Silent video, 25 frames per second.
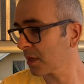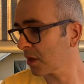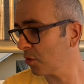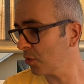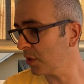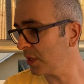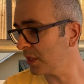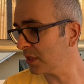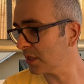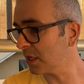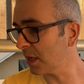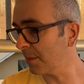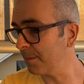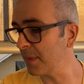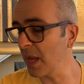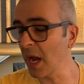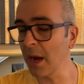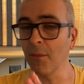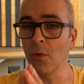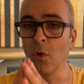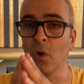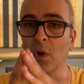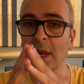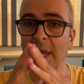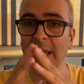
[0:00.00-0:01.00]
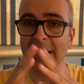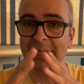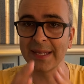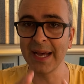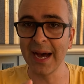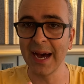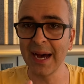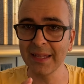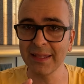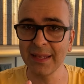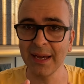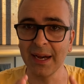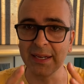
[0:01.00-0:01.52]
Quindi abbiamo la
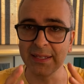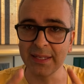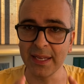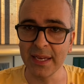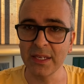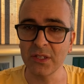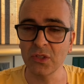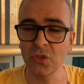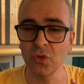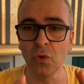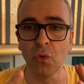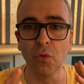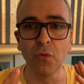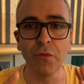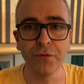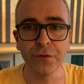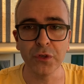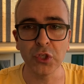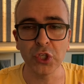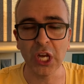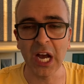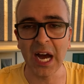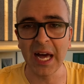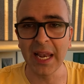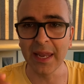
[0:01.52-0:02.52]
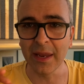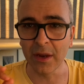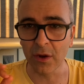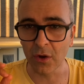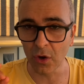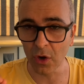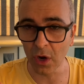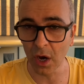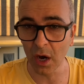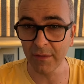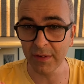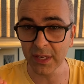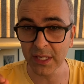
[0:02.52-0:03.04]
data adesso ufficiale
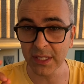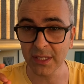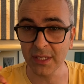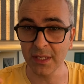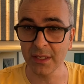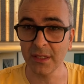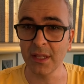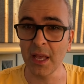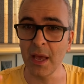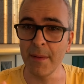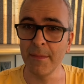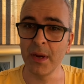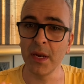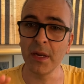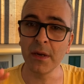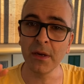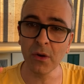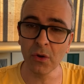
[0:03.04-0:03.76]
9 settembre.